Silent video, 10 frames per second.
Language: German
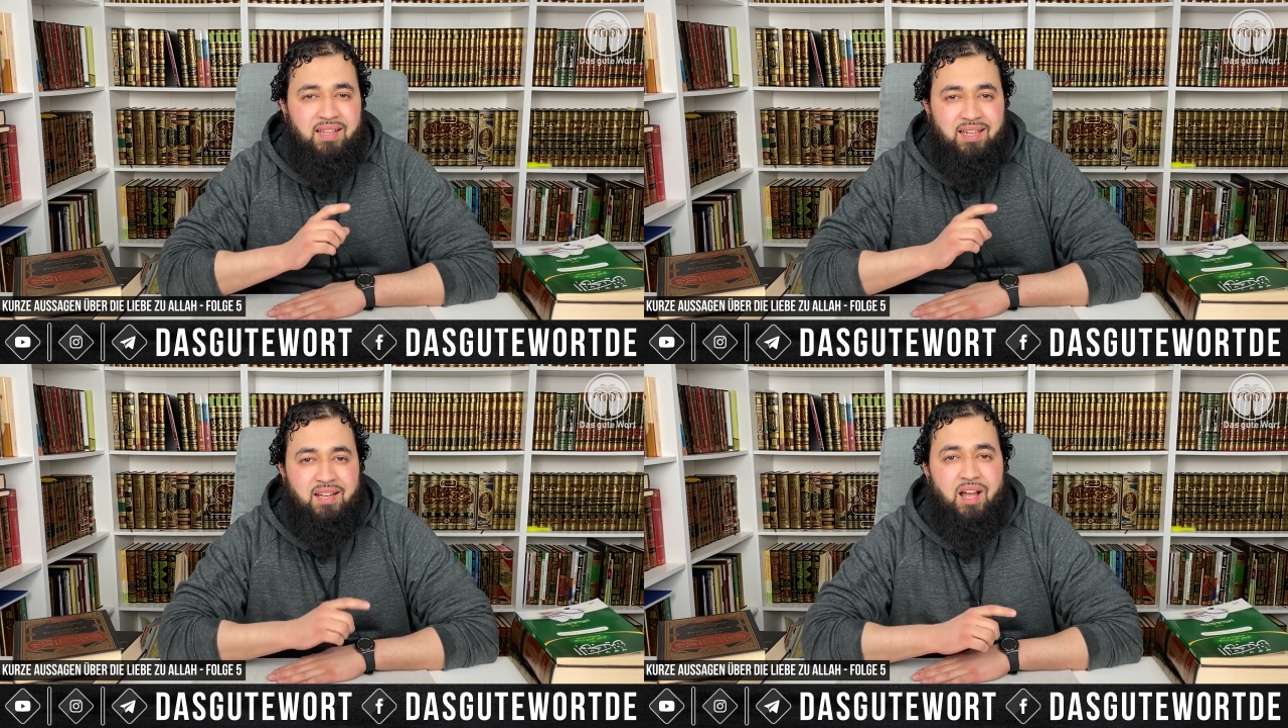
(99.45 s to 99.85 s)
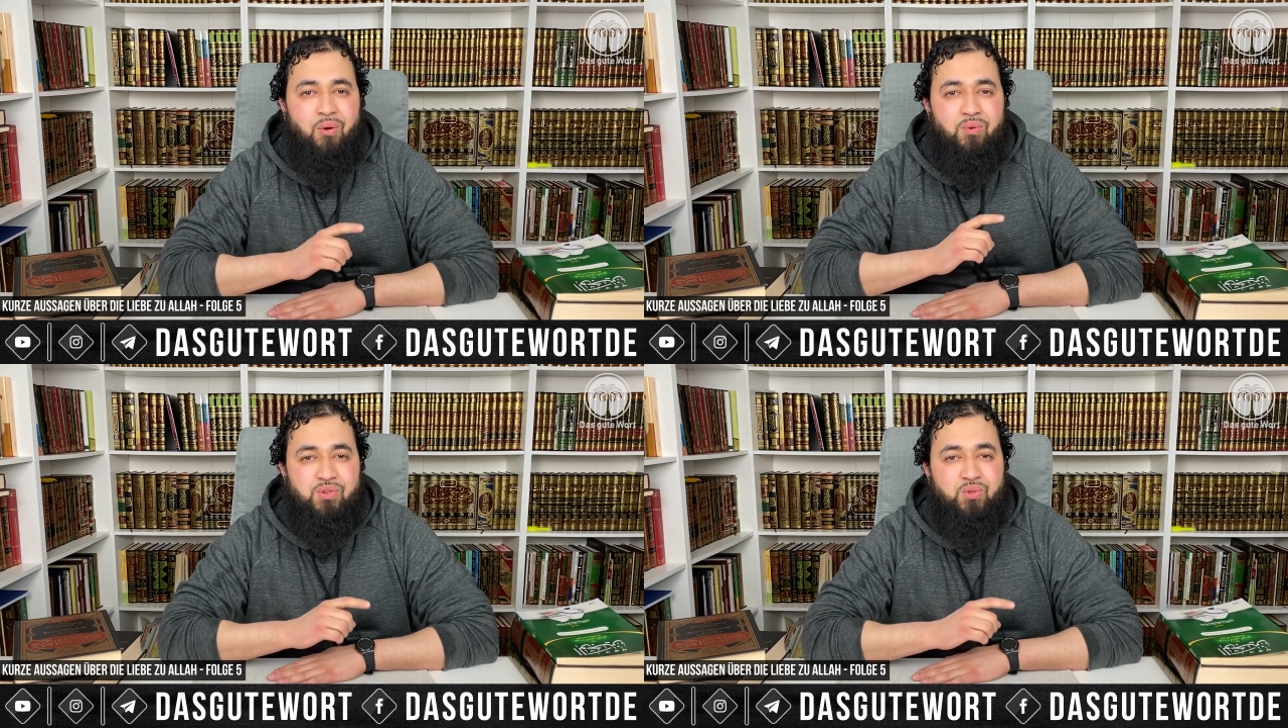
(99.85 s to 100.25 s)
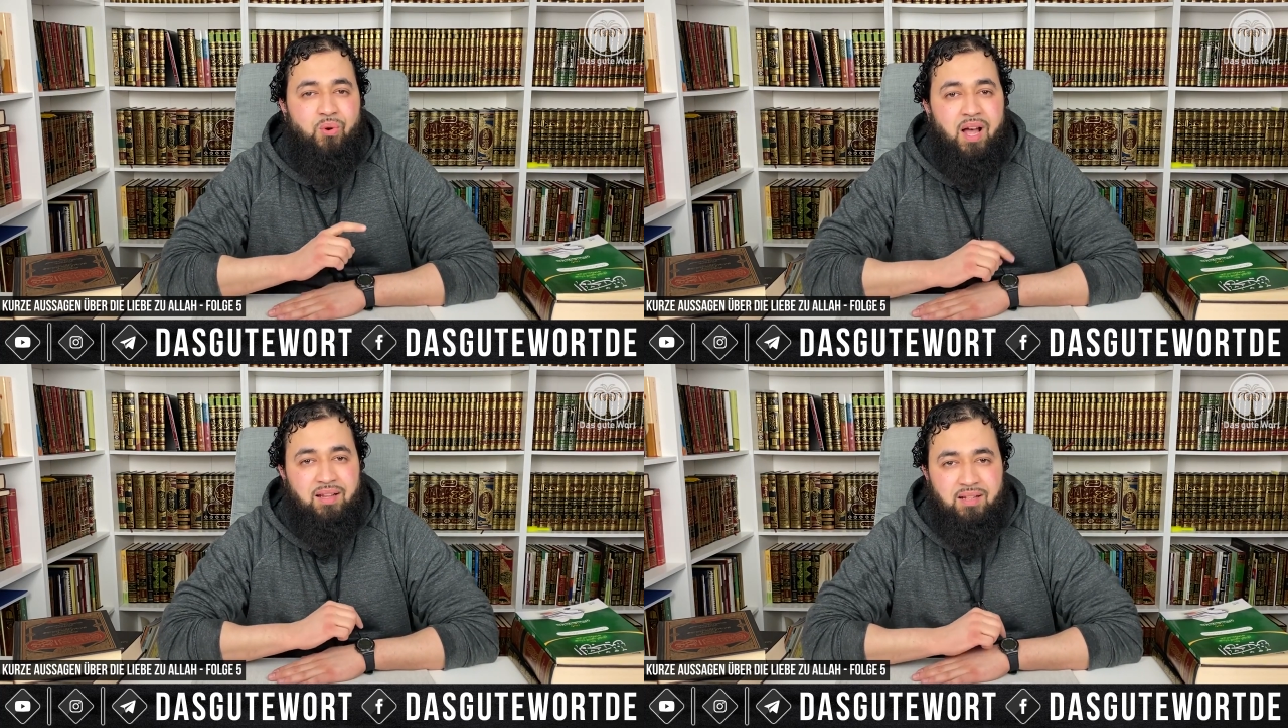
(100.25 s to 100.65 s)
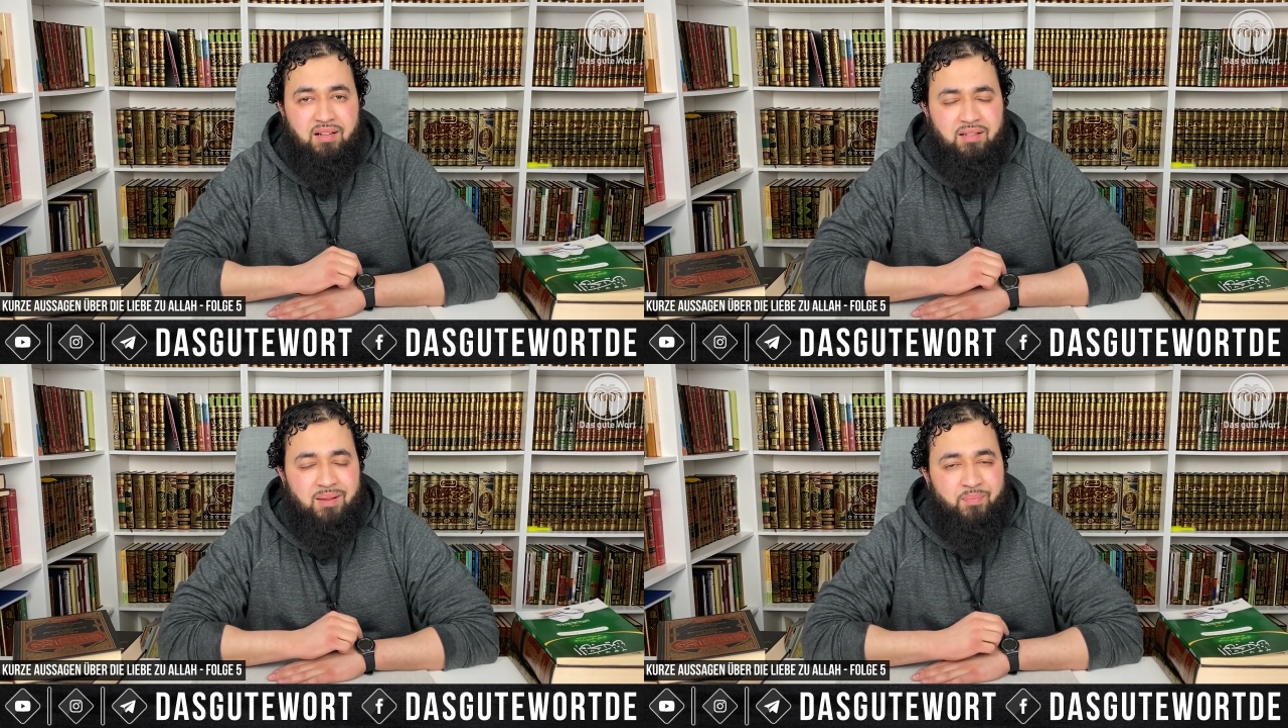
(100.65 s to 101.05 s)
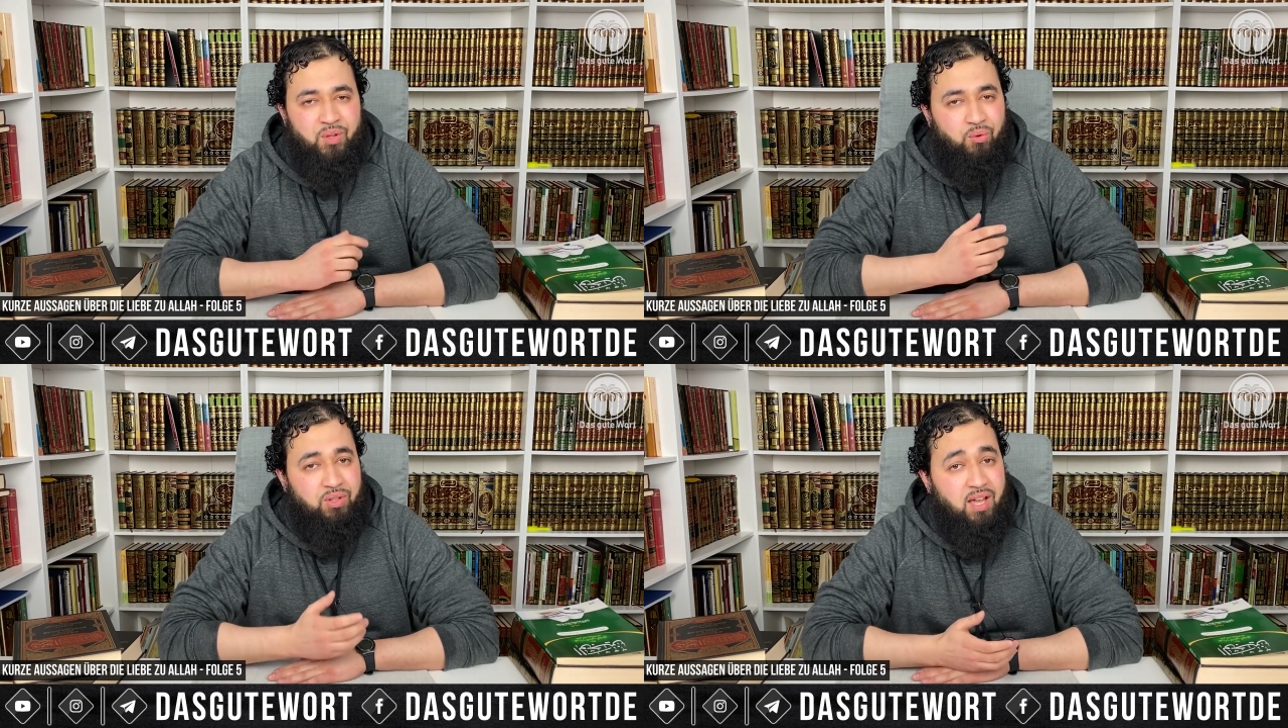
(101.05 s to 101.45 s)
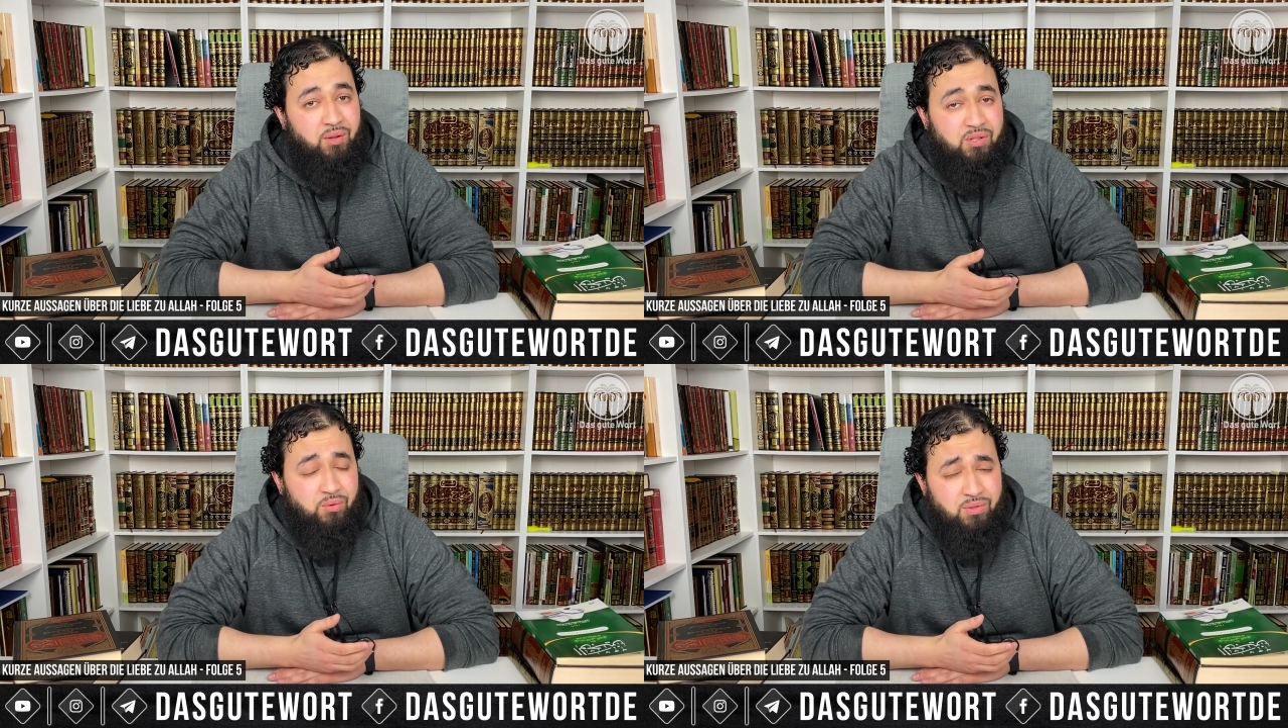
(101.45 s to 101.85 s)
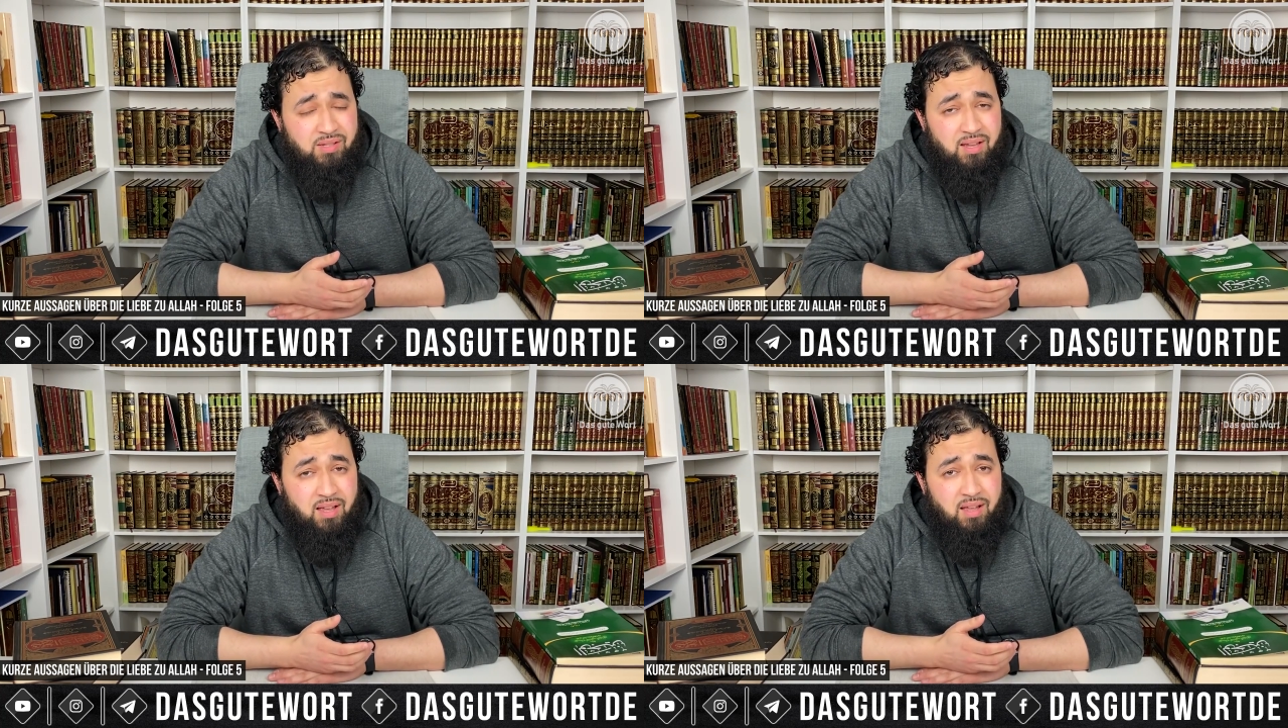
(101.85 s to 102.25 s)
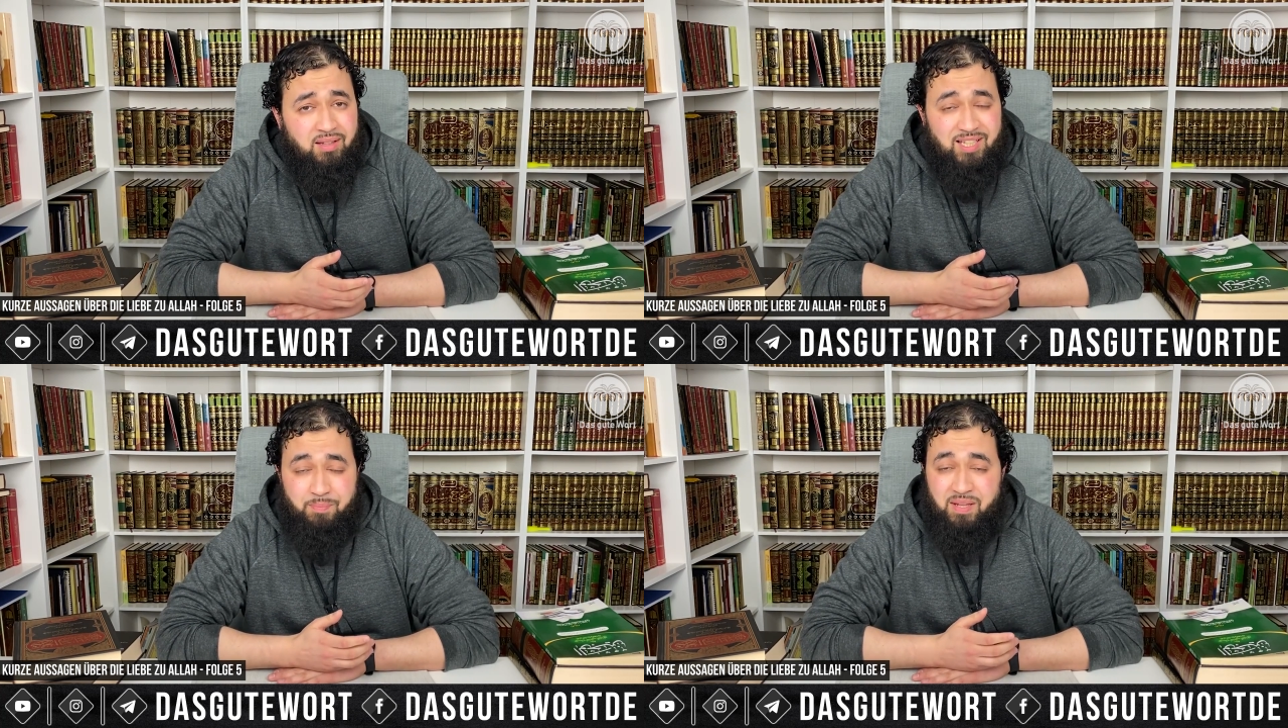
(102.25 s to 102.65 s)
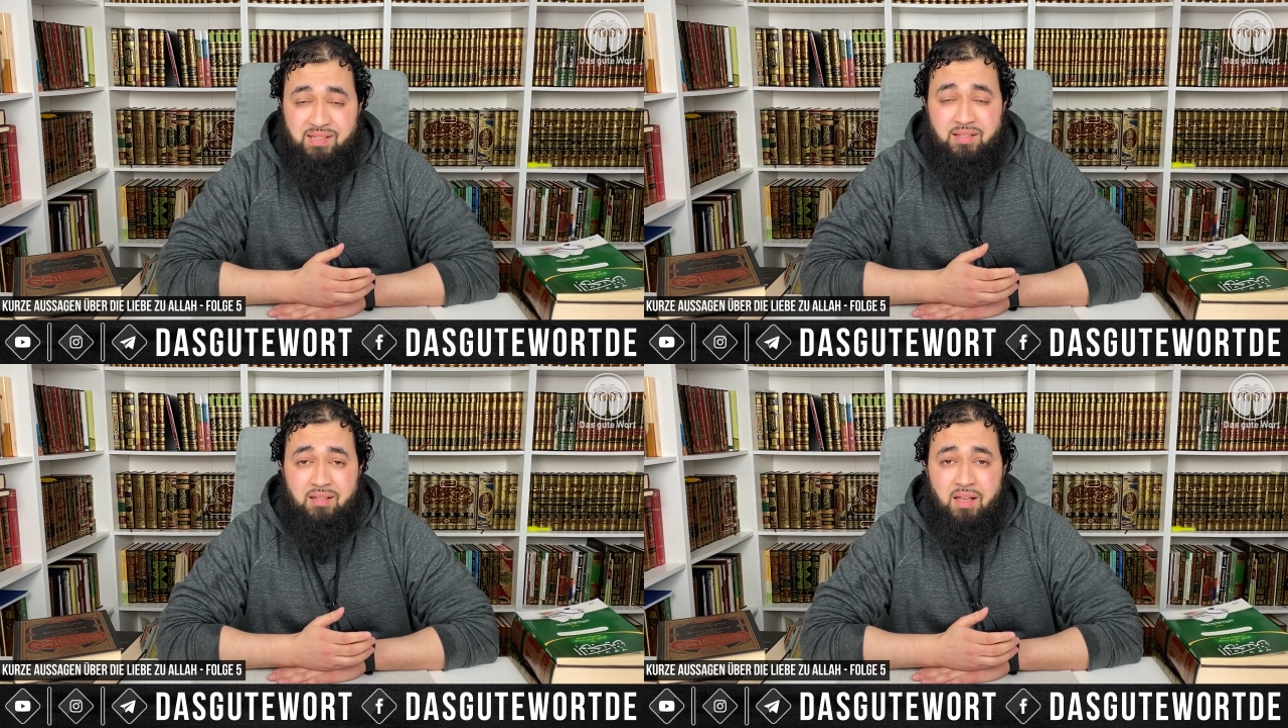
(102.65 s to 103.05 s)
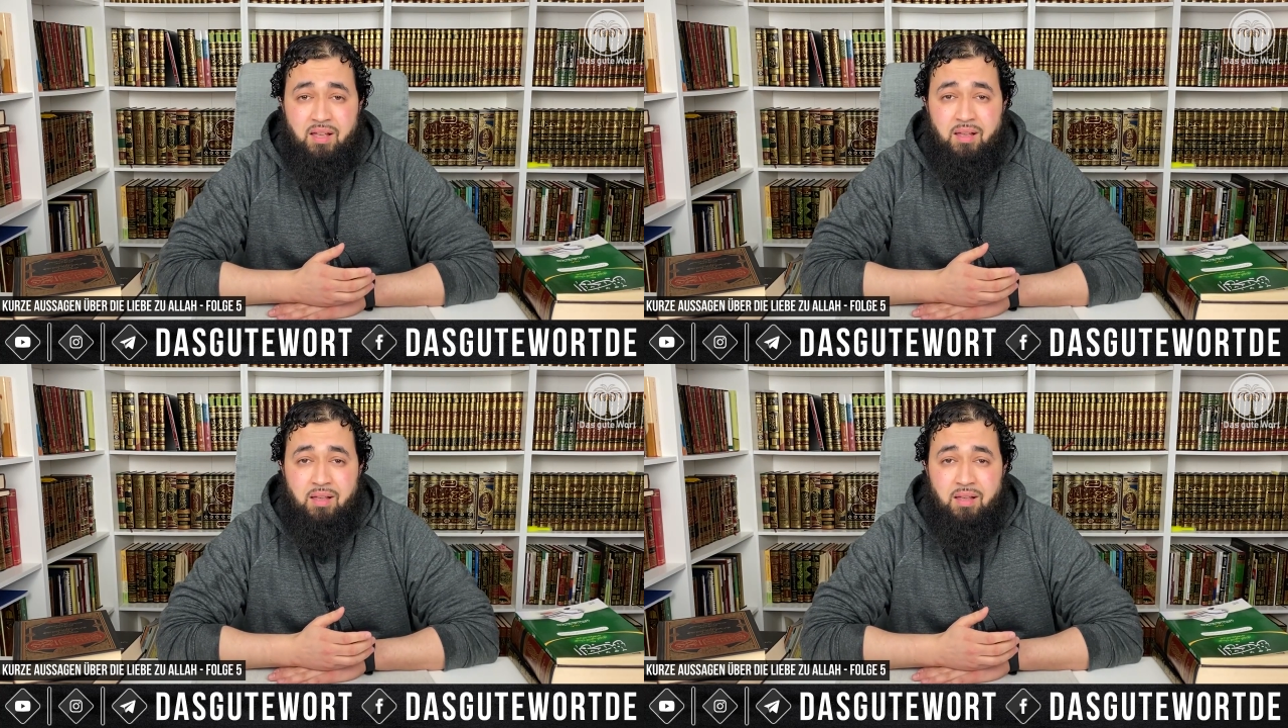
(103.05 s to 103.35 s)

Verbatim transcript: genau so handelte und er ist uns das beste